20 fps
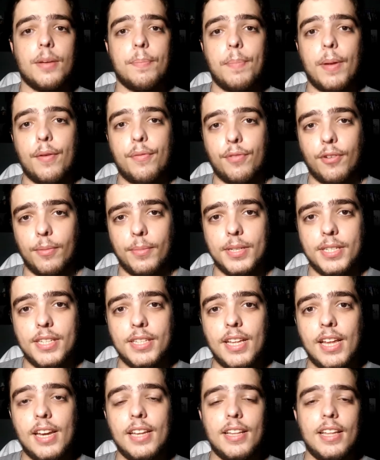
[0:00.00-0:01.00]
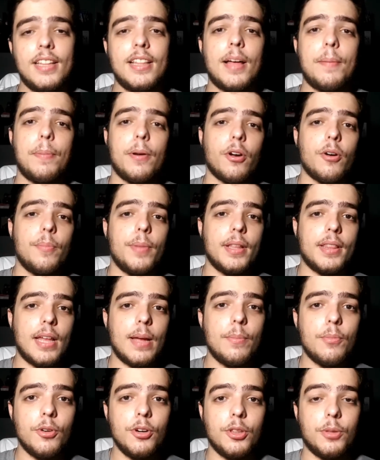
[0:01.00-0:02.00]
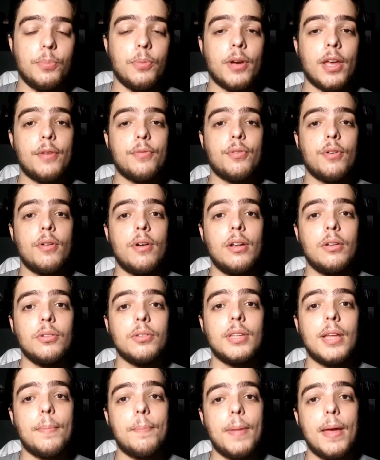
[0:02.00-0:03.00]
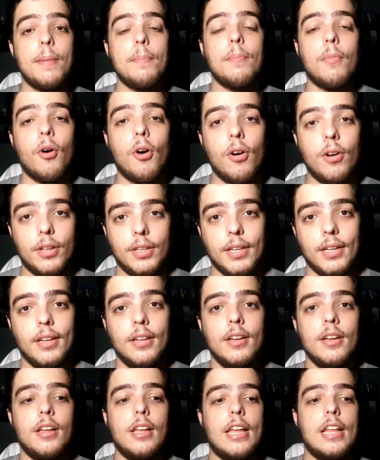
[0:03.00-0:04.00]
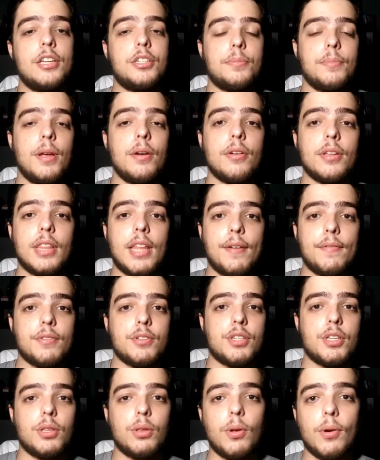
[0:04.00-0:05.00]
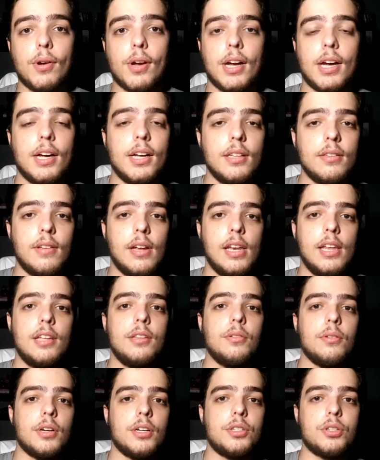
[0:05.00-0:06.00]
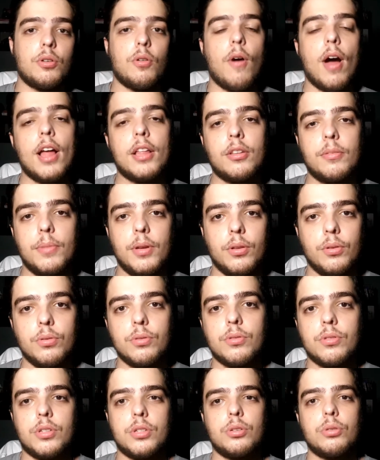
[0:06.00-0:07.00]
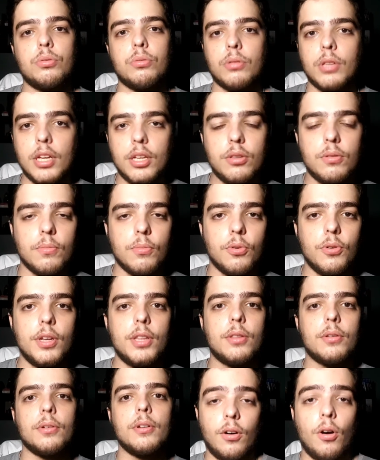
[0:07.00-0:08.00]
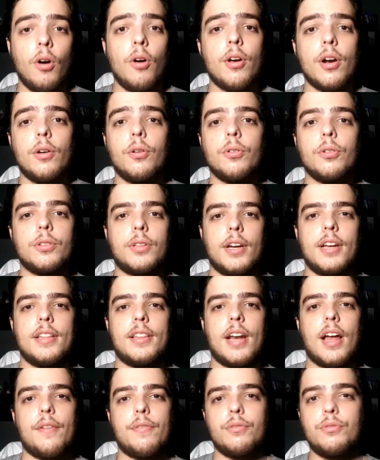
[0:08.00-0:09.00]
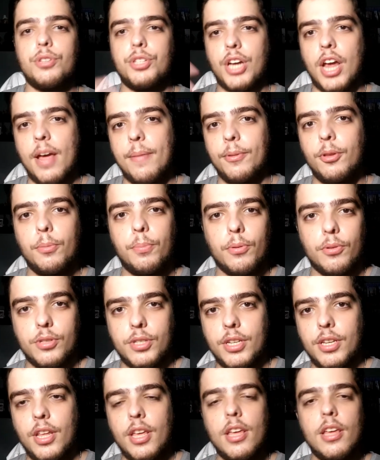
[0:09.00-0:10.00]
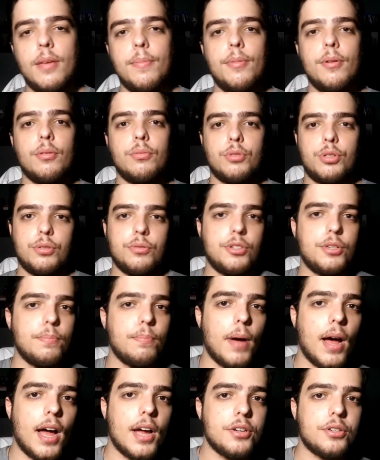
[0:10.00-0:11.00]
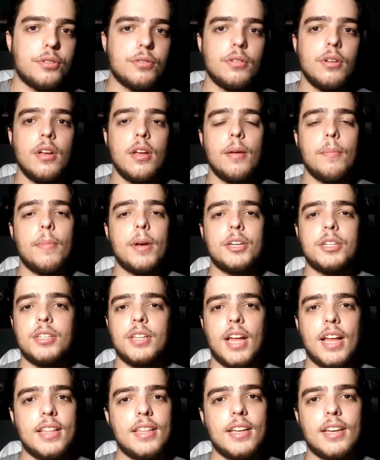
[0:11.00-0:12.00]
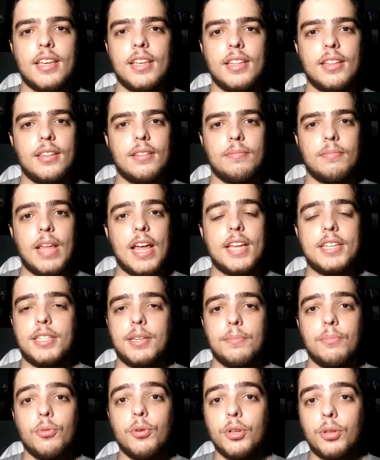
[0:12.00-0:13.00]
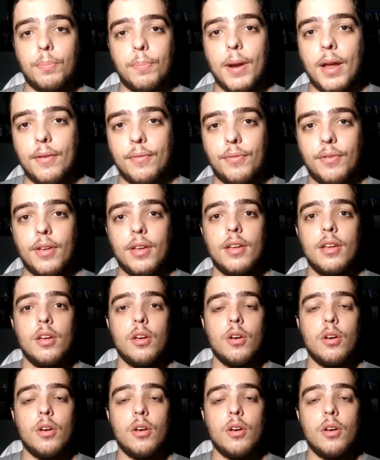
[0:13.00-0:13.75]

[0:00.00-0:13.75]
à performance dele, nem dá para comentar muito, porque foi uma luta bem morna. Eles meio que estavam se tocando ali durante quatro minutos, estudando muito. Hora ou outra entrava um jab do Ponzinib ou um chute baixo, mas nada que desse muito para ver